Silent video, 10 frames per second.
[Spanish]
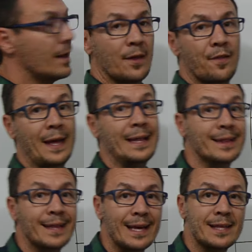
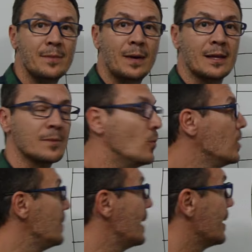Centésimas.
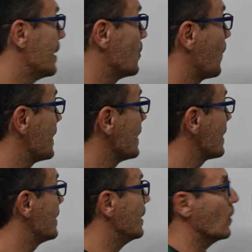Muy bien. Entonces es
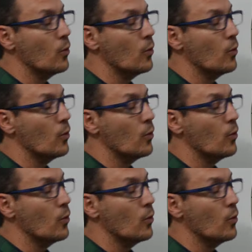así.